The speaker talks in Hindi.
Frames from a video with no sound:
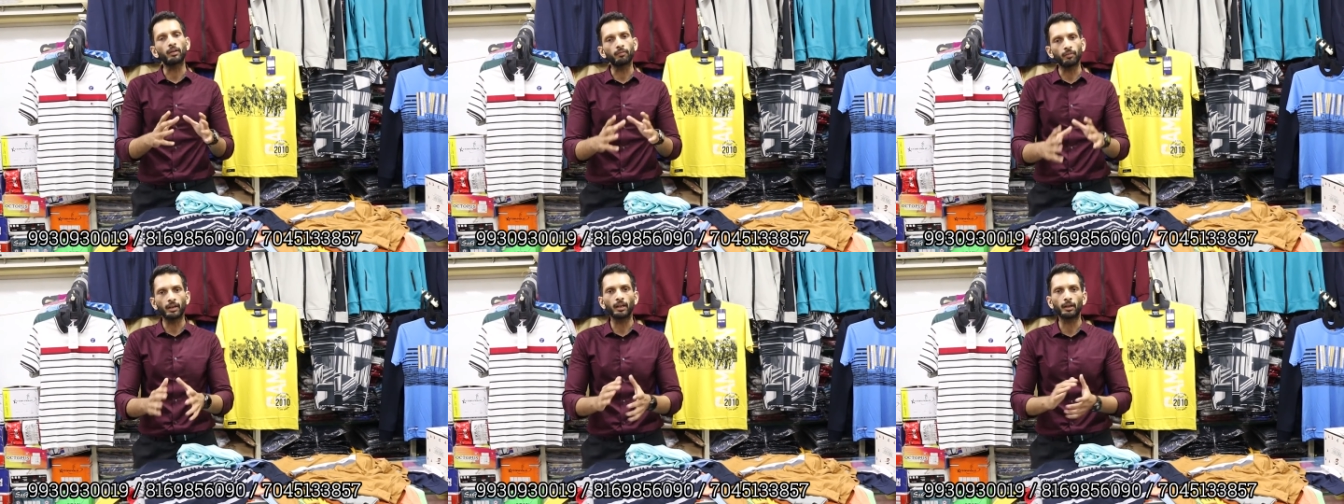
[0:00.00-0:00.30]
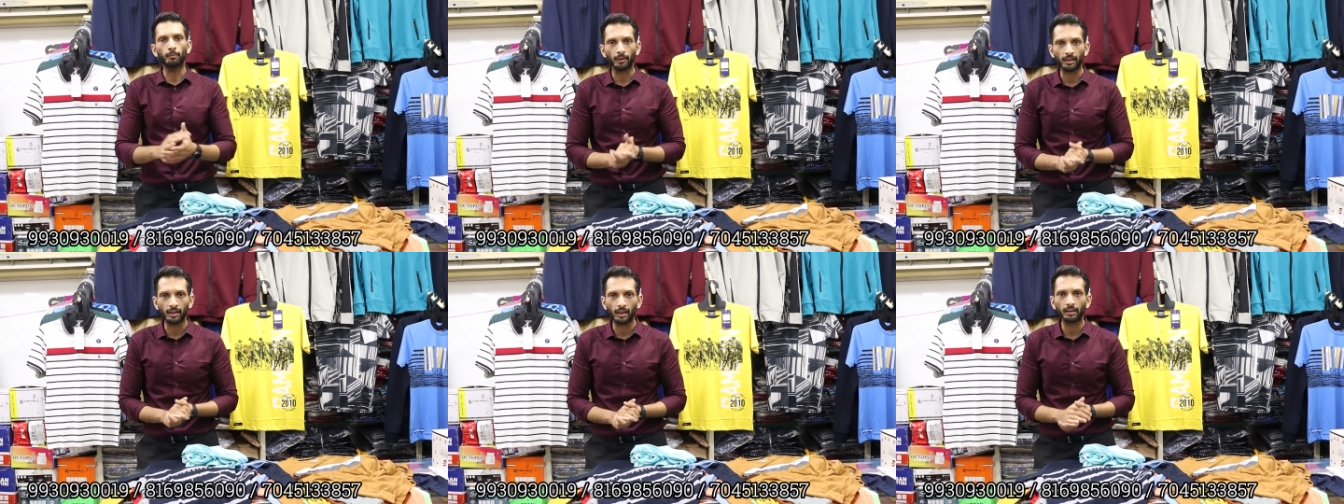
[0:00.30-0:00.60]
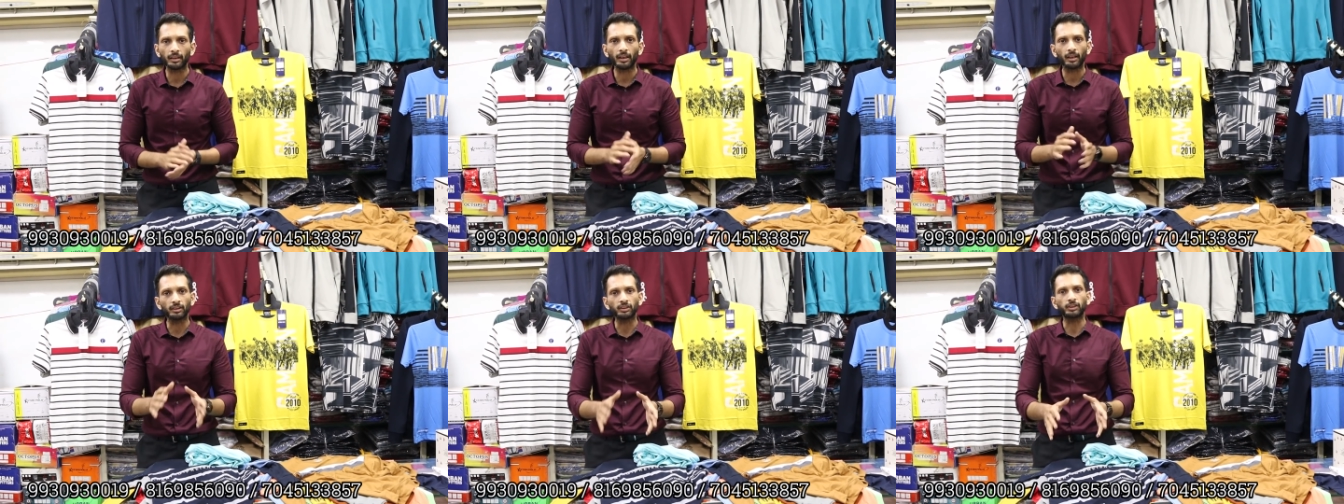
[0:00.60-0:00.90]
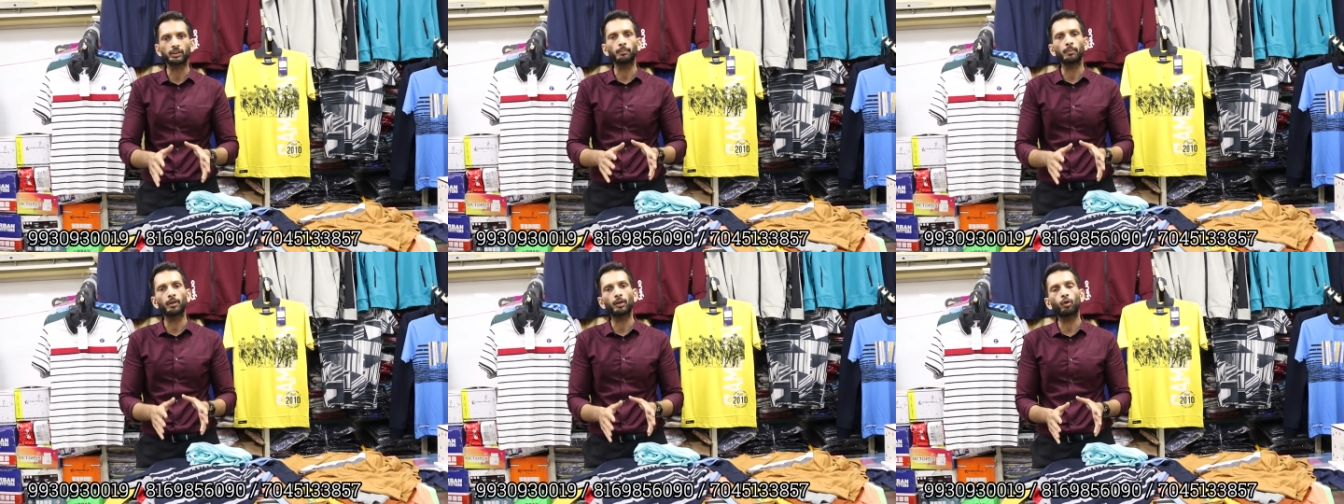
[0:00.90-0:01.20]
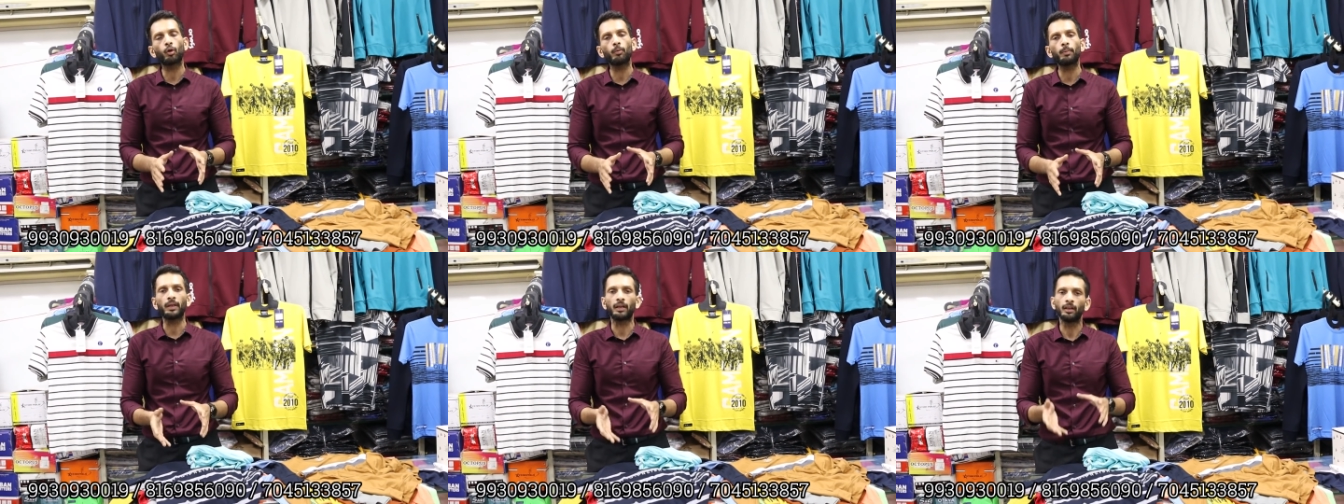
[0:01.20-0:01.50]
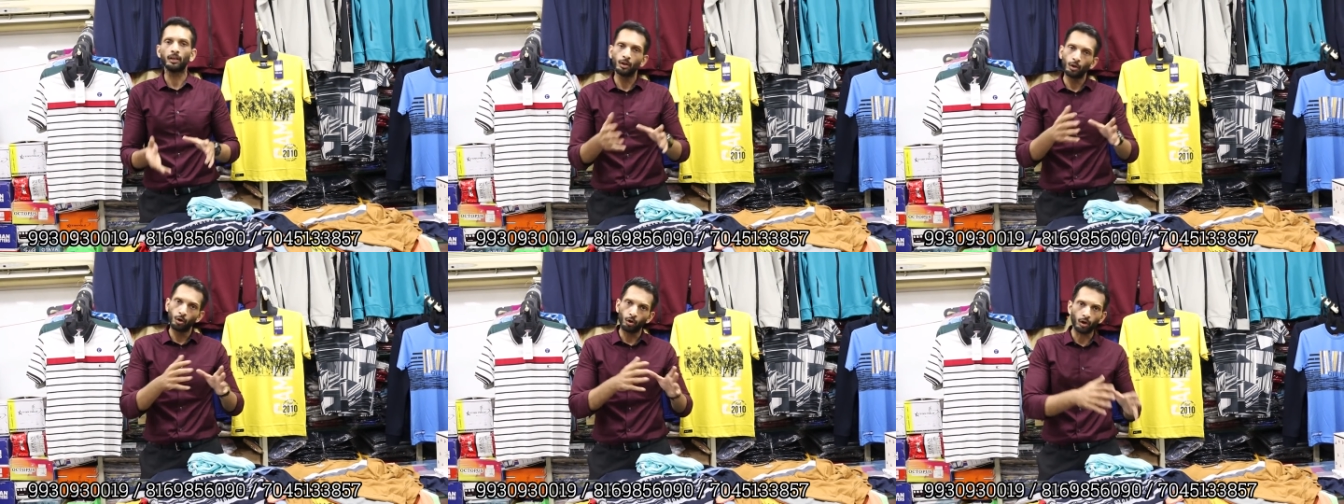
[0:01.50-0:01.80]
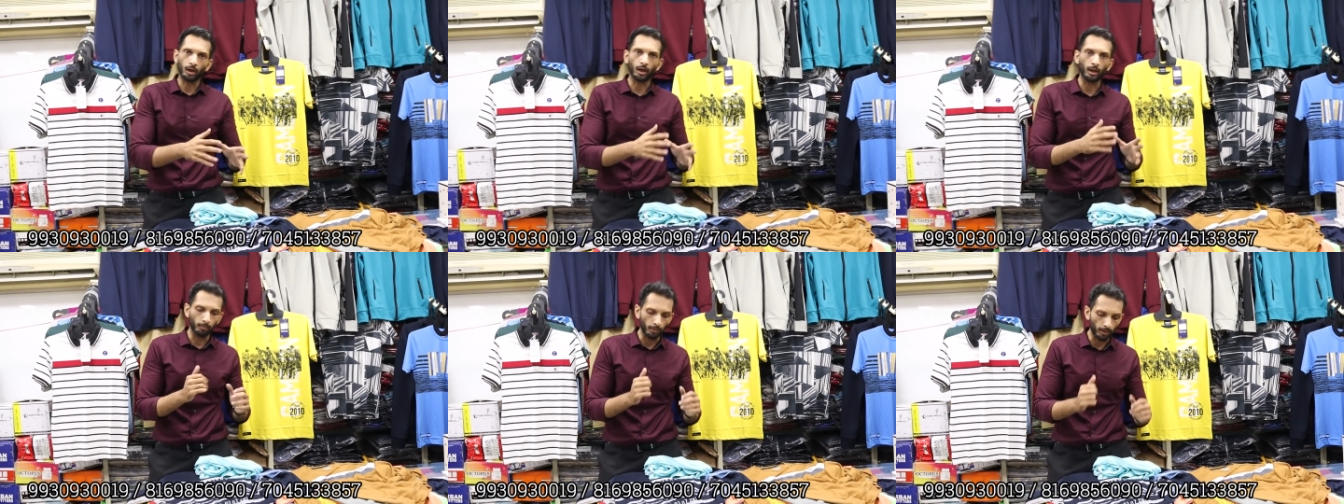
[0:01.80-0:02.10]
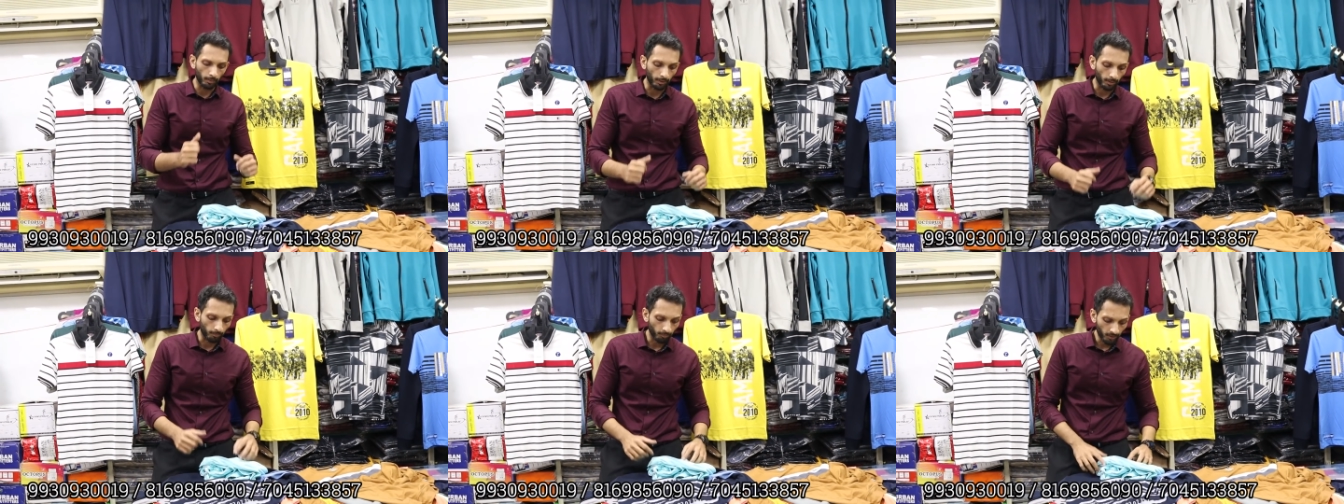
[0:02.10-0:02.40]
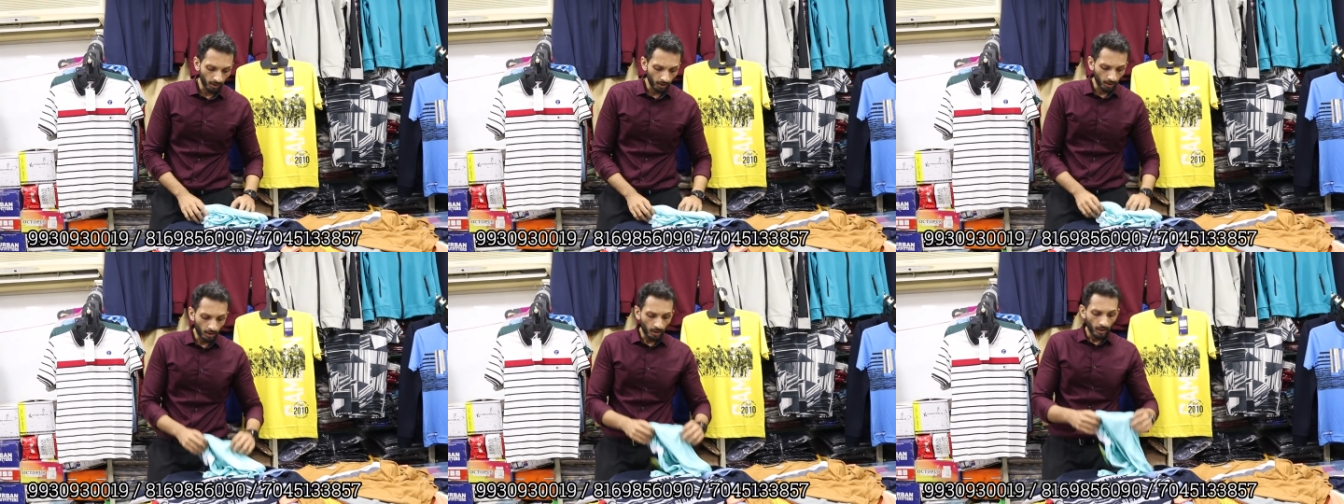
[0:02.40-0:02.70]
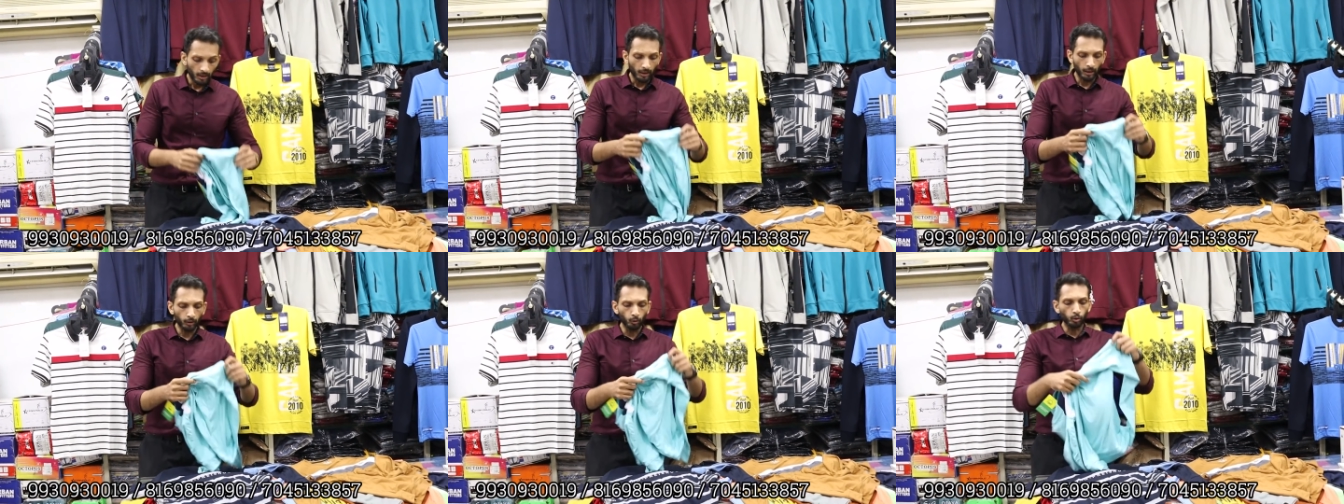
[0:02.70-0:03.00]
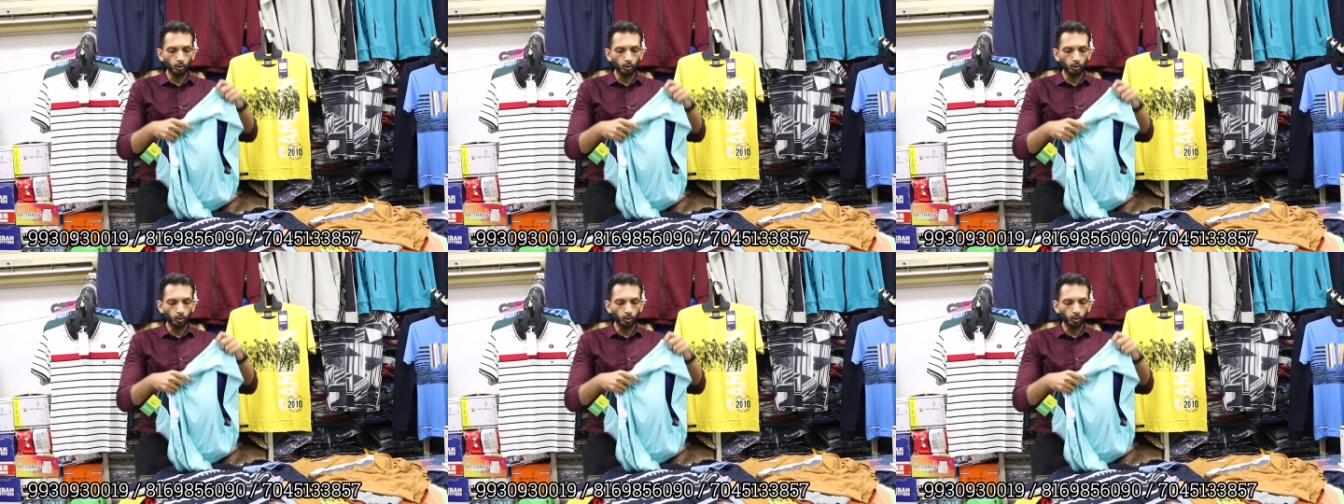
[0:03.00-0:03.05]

कन्वीनियंट बढ़िया है कस्टमर को भी और हमें भी हम्म। ये